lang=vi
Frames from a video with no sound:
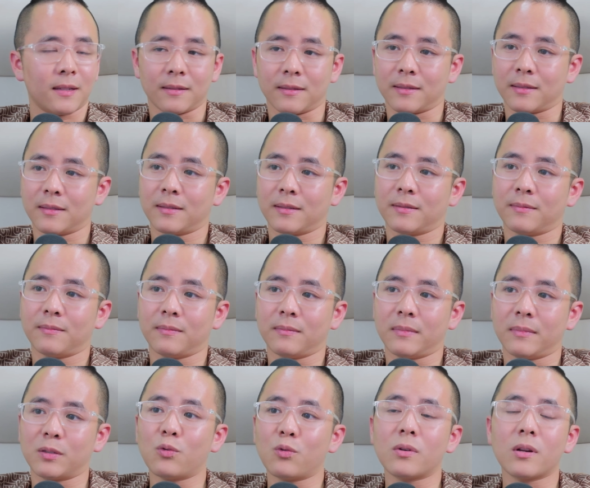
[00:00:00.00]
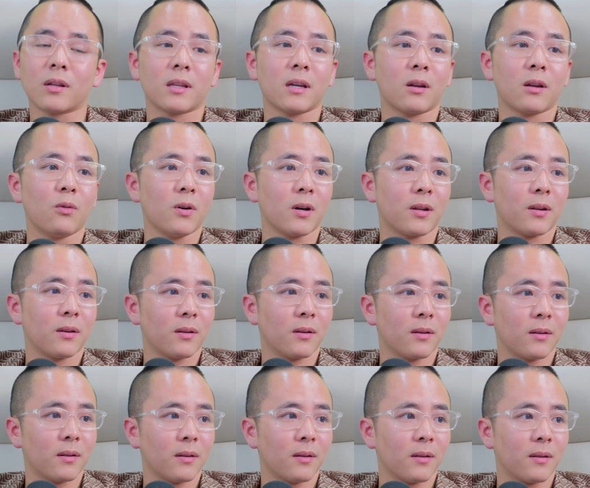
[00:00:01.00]
thì mình rút được tiền
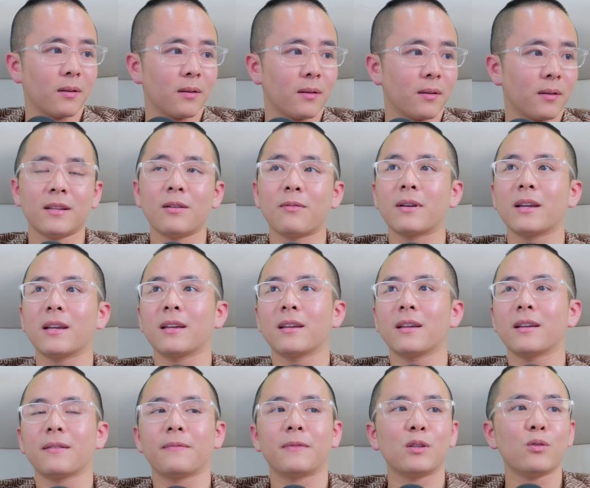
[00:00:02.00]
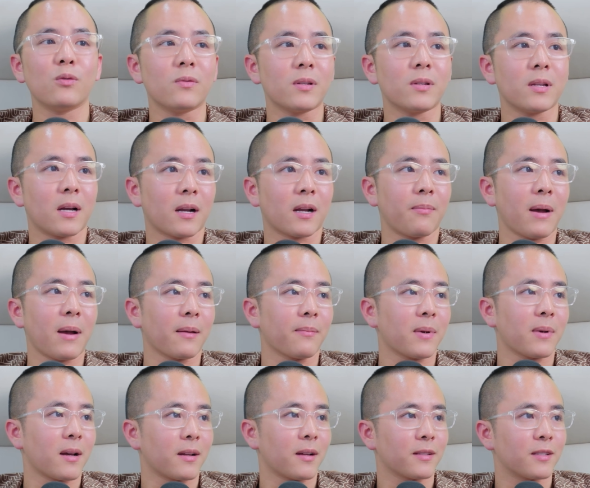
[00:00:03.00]
luôn. Đấy, nhiều khi ví dụ như là
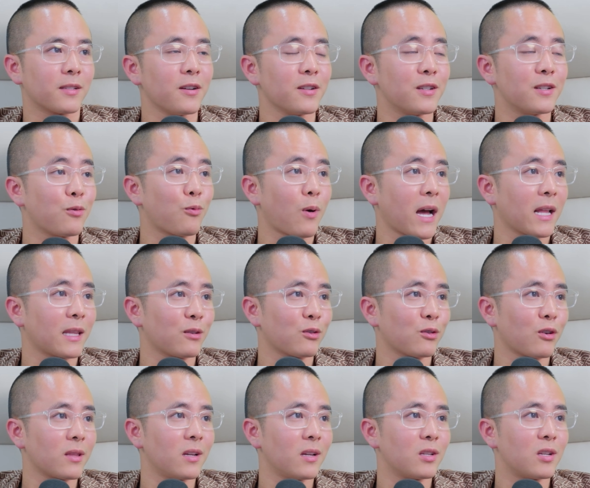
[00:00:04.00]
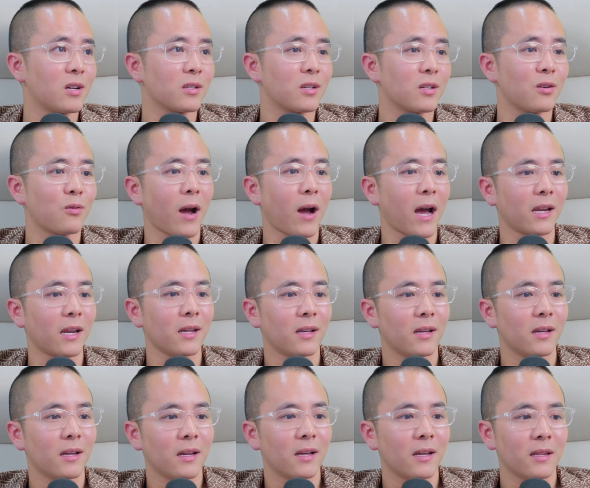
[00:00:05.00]
các bạn mà chơi chứng khoán, theo dõi thị trường chứng
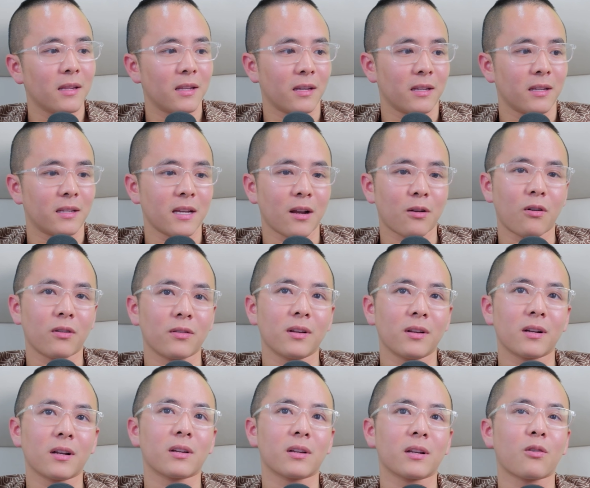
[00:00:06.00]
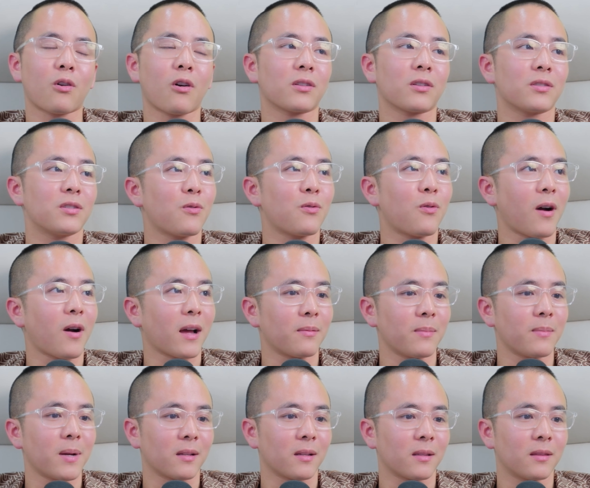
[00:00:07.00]
khoán ấy, thì sẽ có những cái con chứng
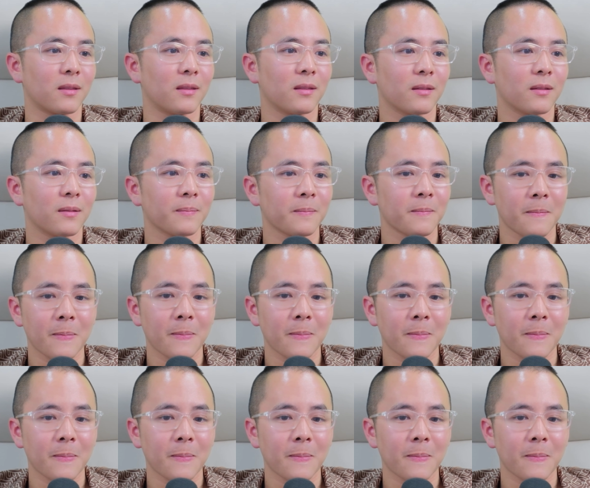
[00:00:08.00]
khoán mà